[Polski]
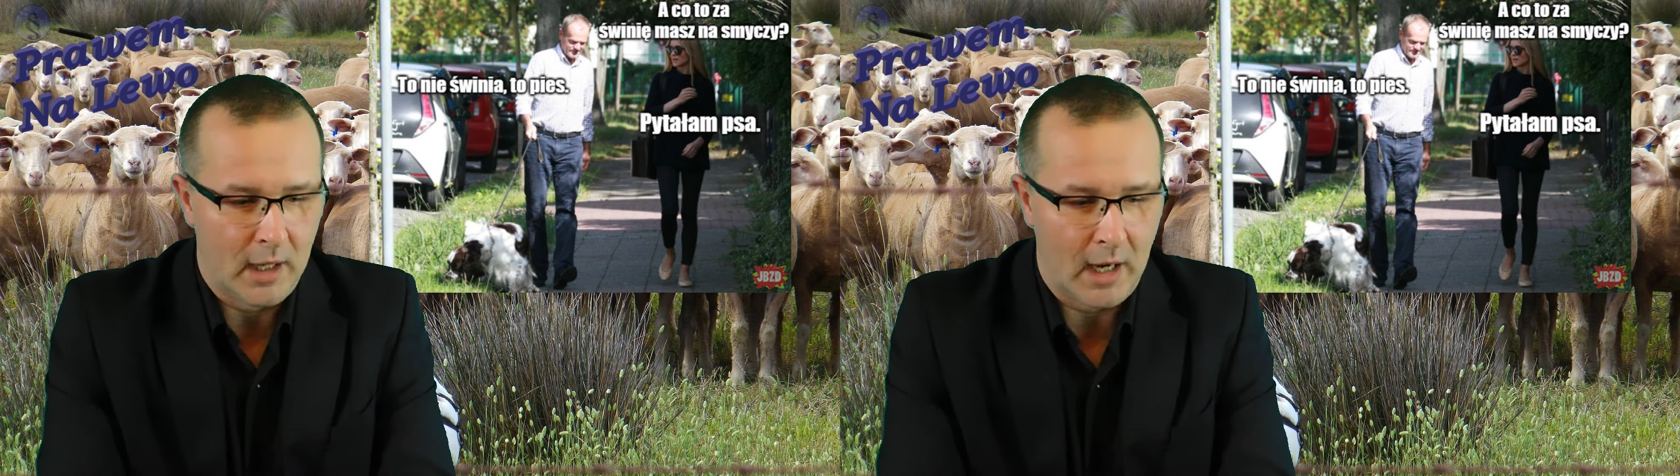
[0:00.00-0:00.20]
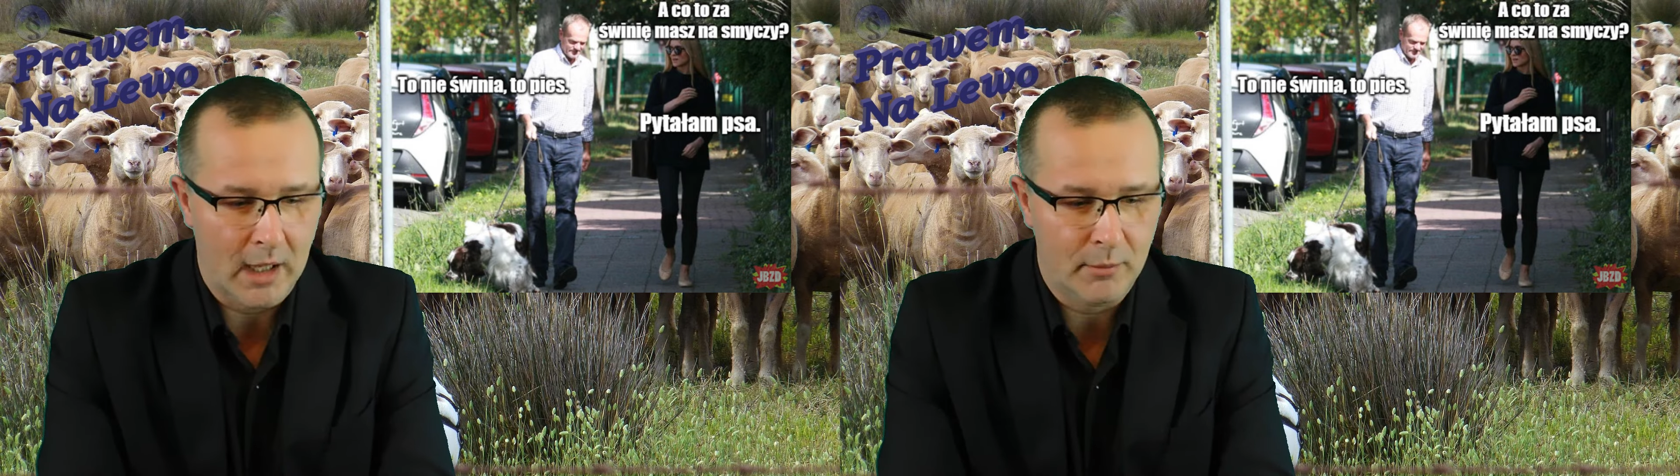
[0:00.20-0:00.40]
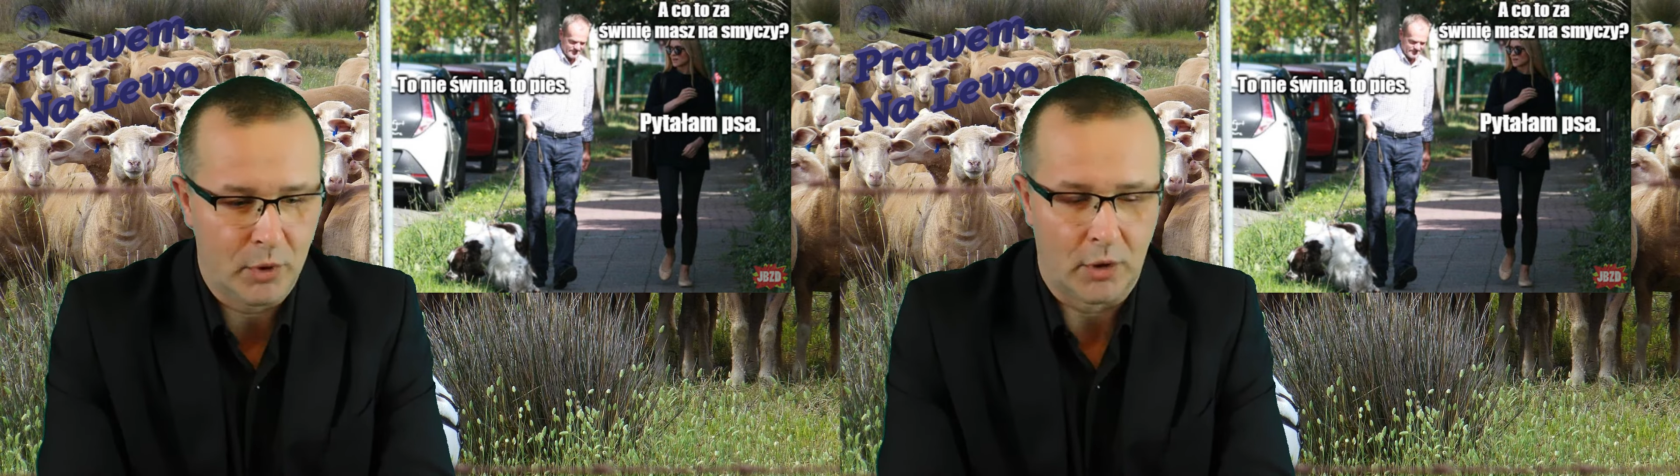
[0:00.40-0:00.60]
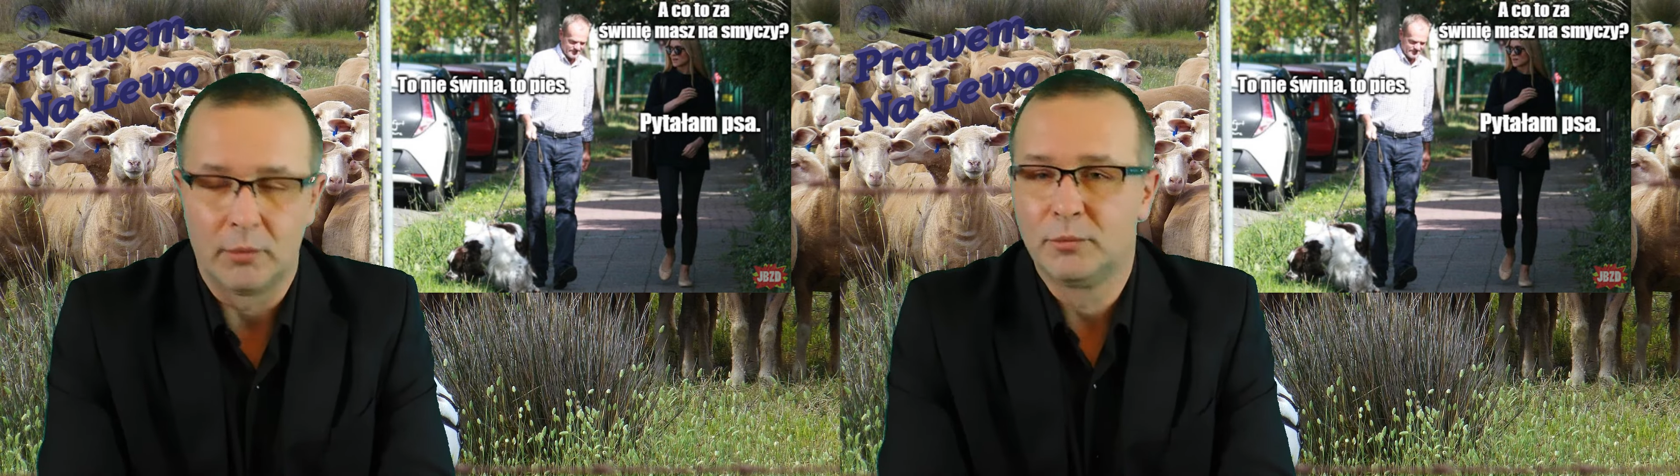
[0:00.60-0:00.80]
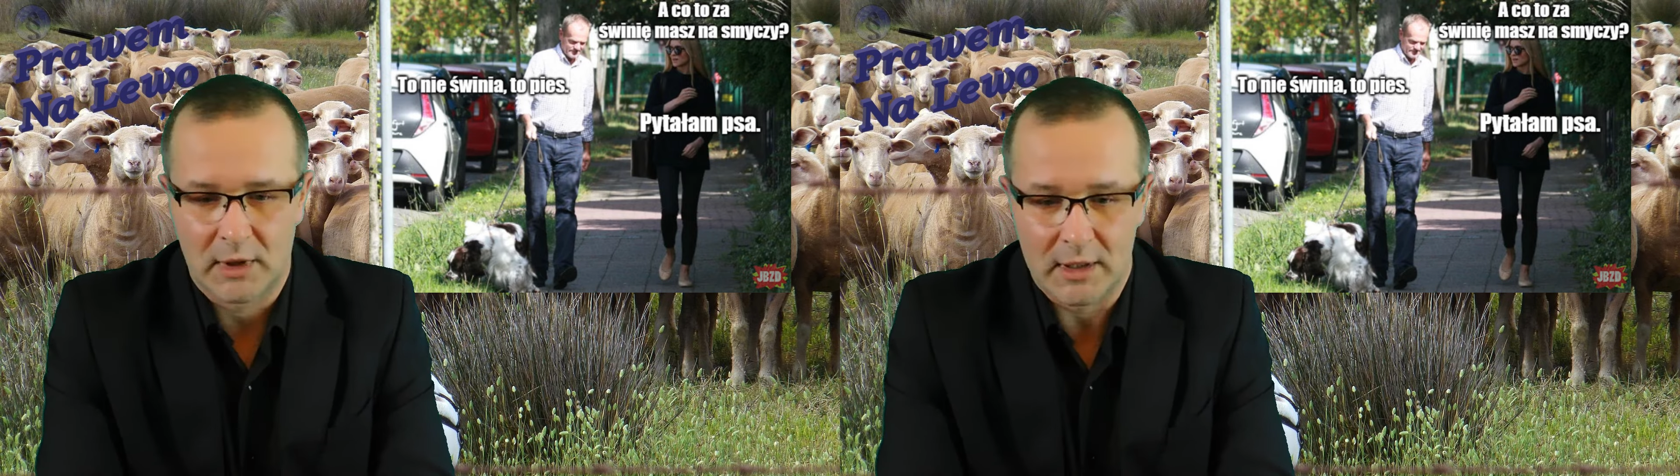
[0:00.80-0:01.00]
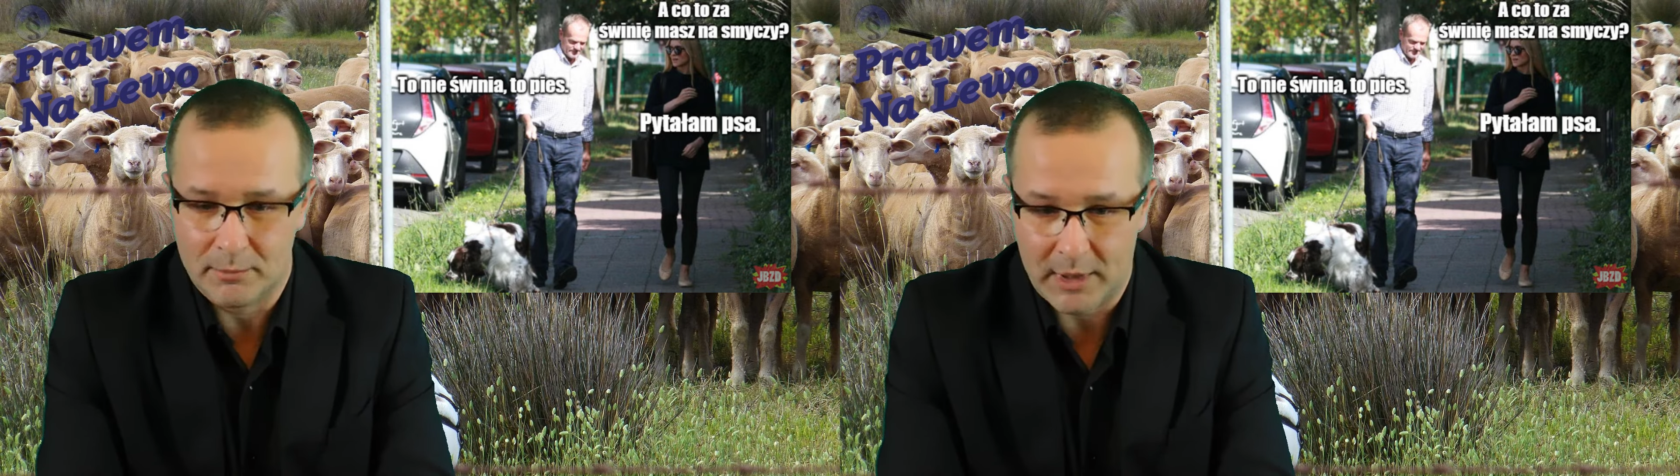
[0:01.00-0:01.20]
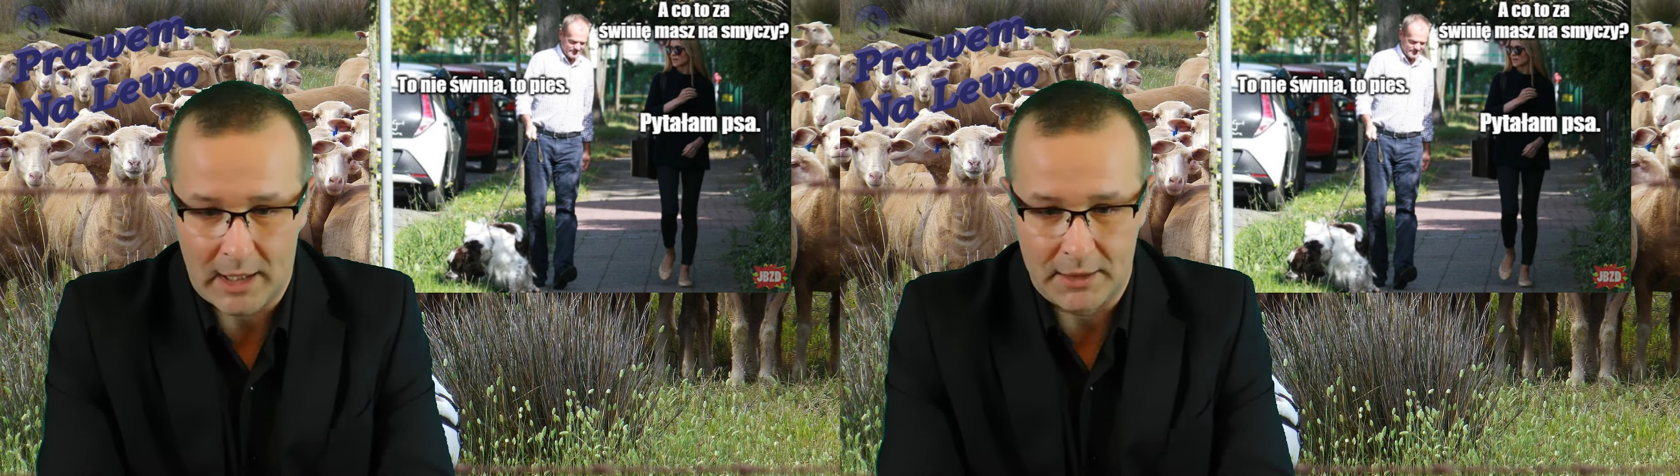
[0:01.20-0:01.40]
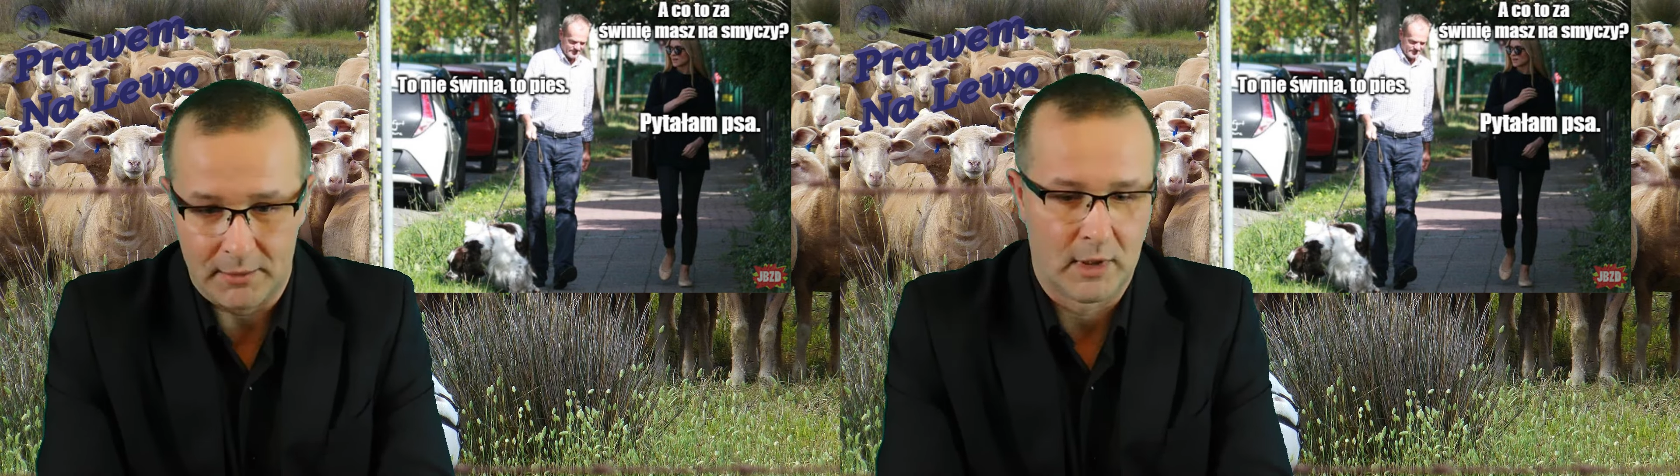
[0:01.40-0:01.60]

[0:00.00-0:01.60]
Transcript: albo ten pan